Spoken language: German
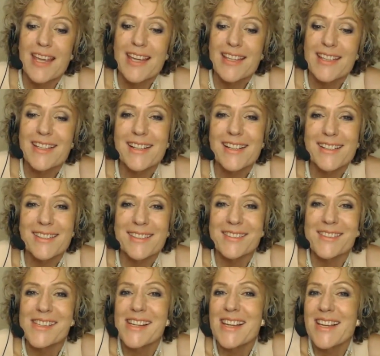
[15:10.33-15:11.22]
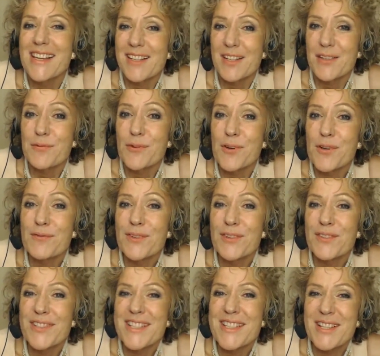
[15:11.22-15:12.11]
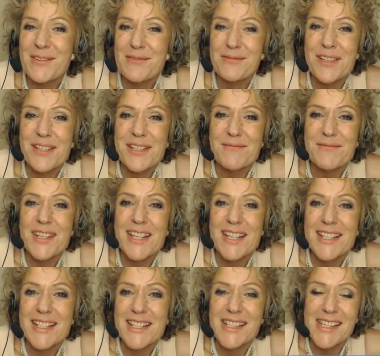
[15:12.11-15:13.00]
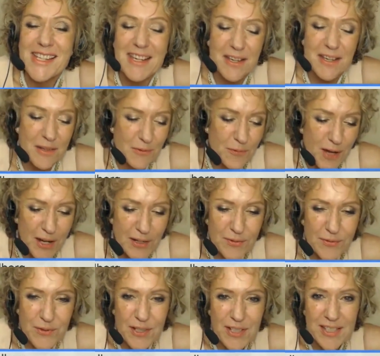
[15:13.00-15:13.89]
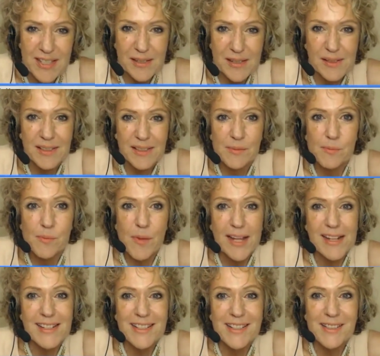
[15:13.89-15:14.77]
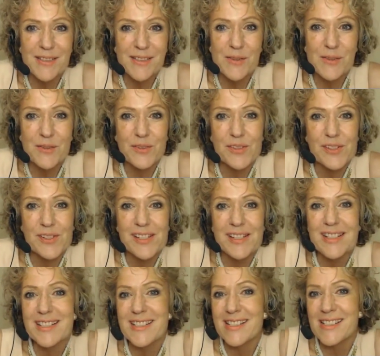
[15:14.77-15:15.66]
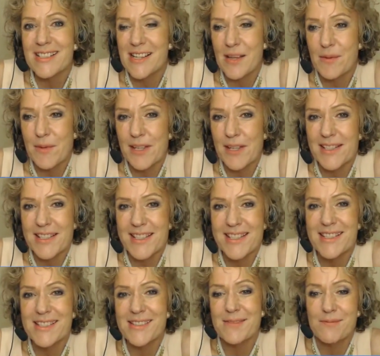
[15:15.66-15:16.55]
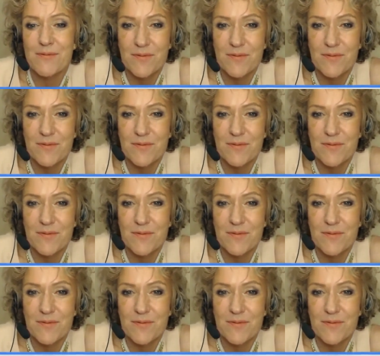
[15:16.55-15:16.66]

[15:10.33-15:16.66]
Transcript: Ja, dann freuen wir uns auf das Wiedersehen hier in Frankfurt, in Bälde und Clemens.